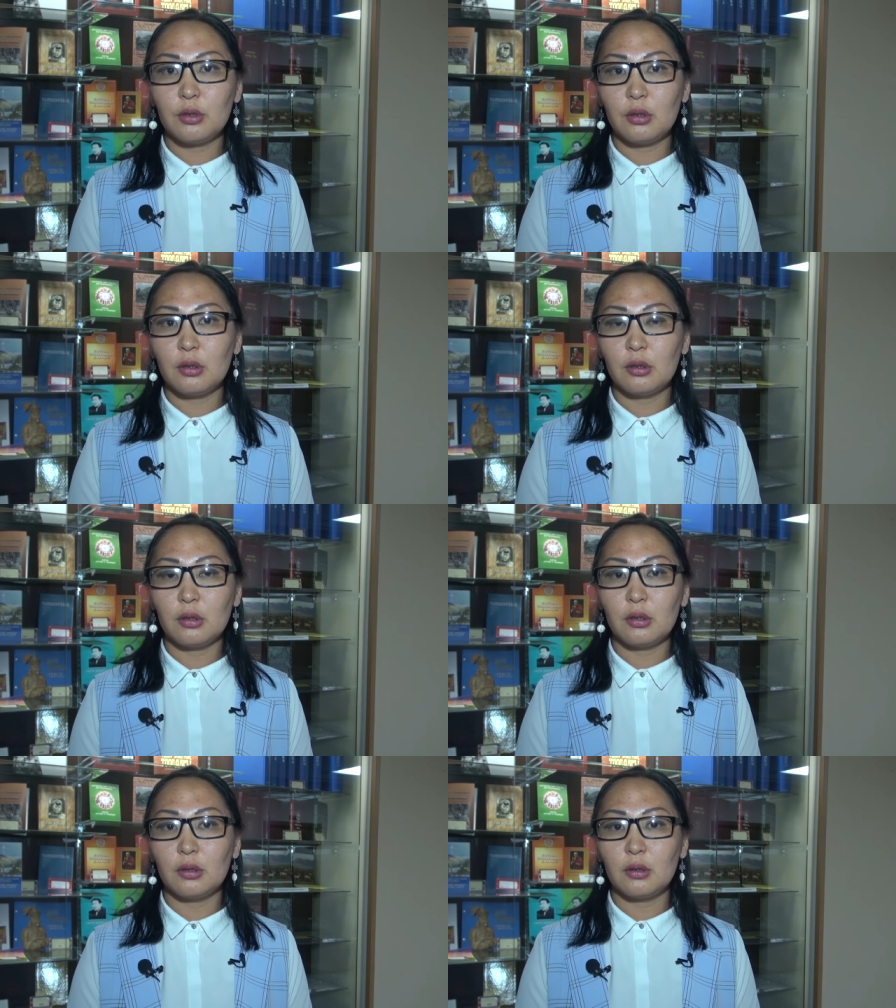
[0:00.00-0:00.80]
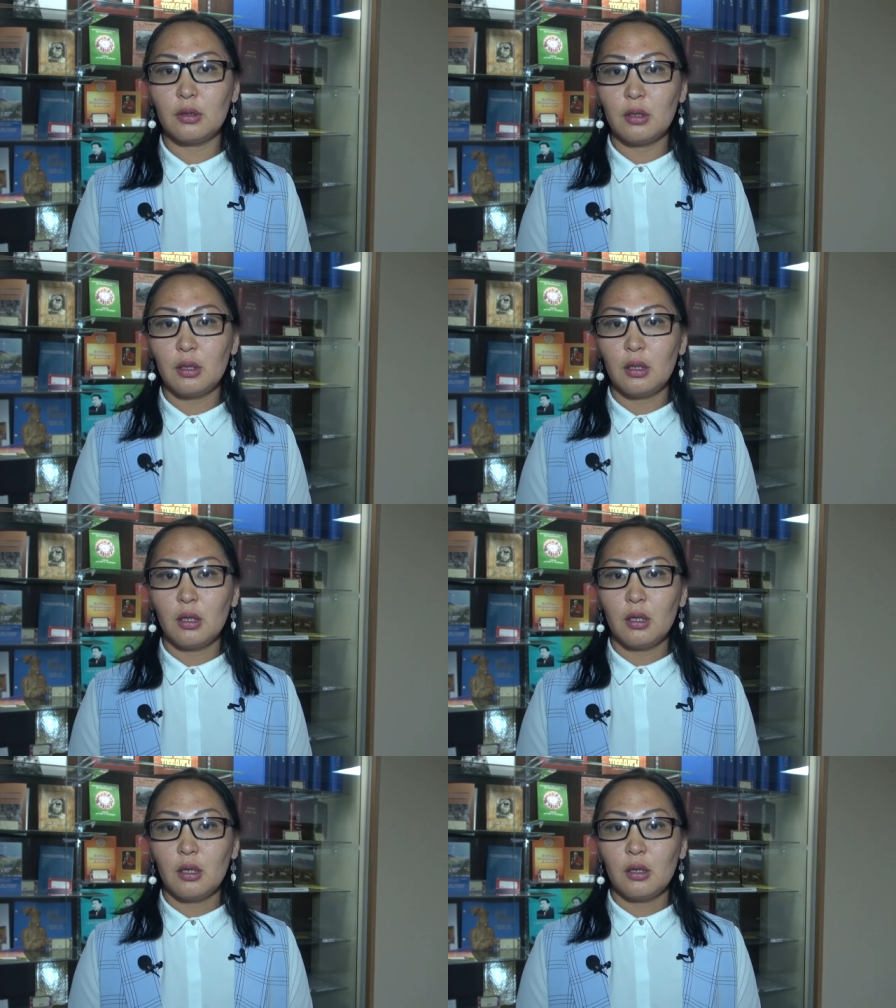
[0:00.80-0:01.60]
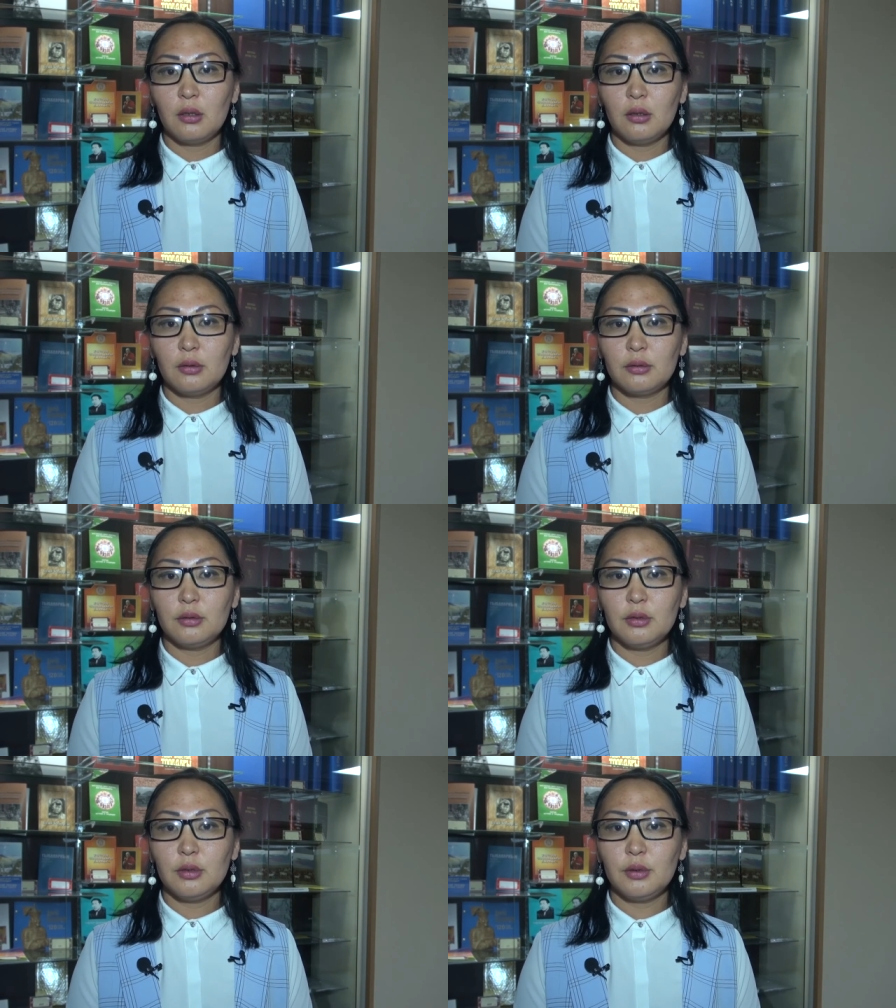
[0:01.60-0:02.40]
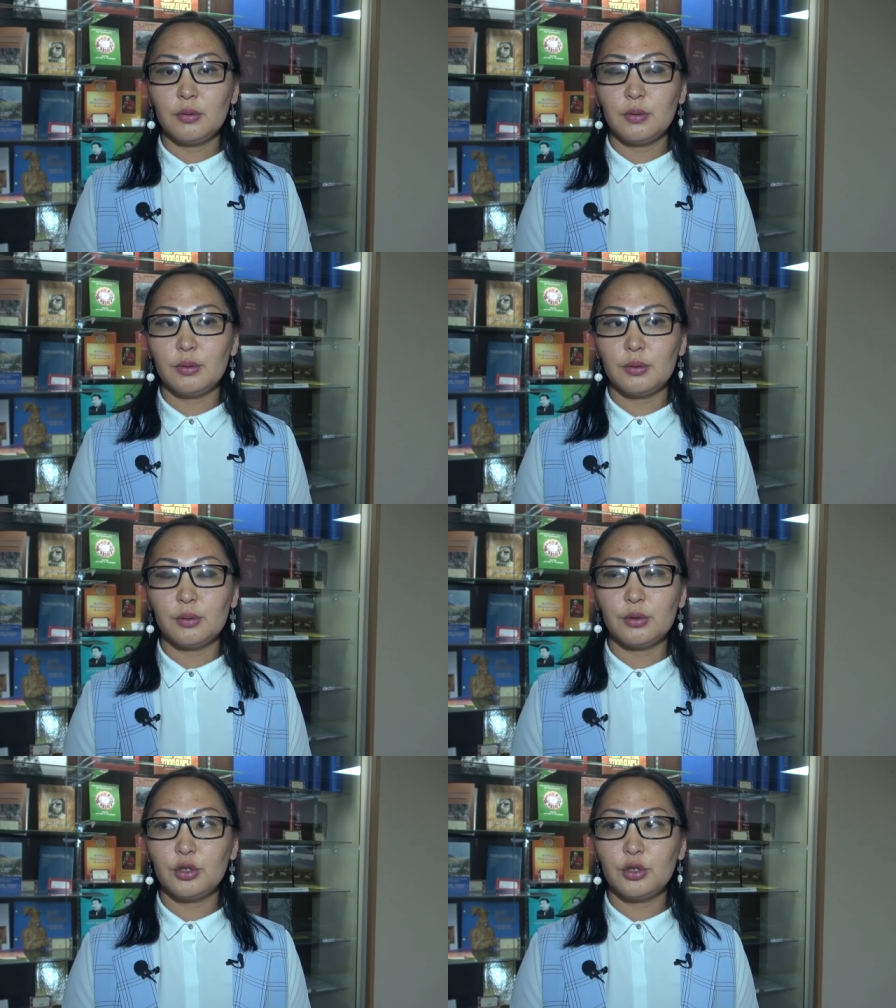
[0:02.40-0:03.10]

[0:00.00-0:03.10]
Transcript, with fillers: Э, а, и э,